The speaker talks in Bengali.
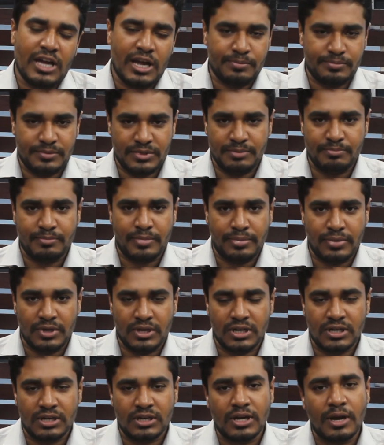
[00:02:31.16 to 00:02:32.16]
আপনি
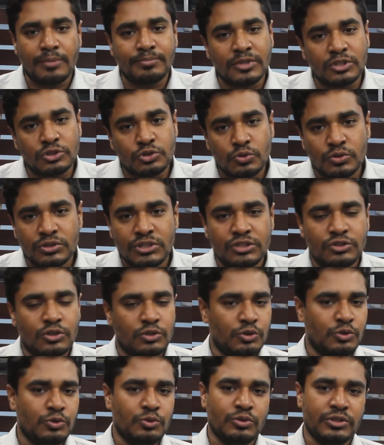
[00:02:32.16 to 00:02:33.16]
আপনার চোখ দিয়ে
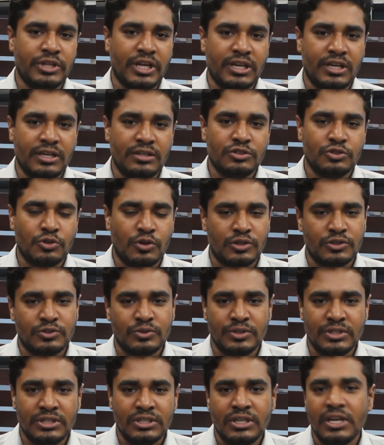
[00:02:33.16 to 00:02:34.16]
যতটুকু দেখেন
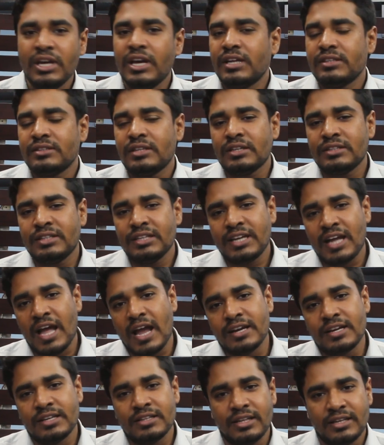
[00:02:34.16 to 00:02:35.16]
সরাসরি তার থেকে
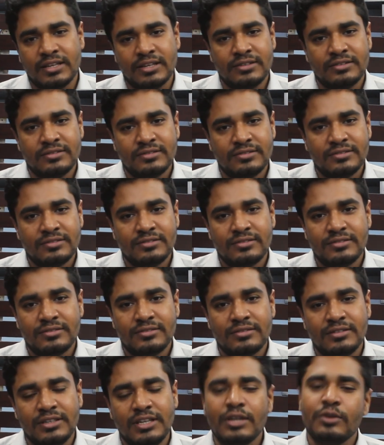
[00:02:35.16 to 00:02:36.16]
আয়না দেখেন
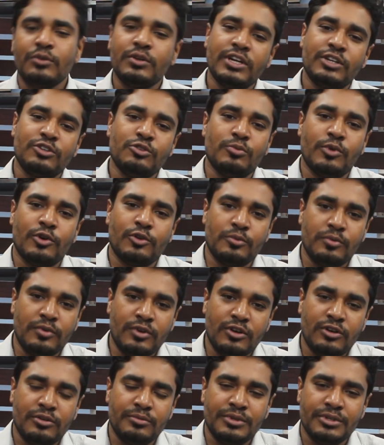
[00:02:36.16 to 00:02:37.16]
লিঙ্গটা একটু বড়
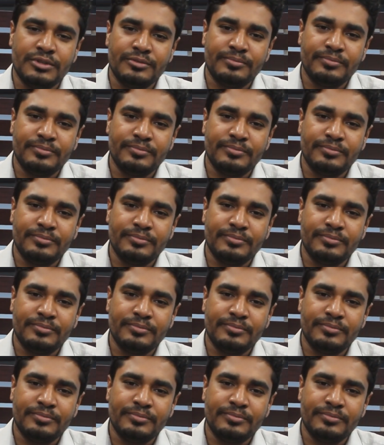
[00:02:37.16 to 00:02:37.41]
মনে হবে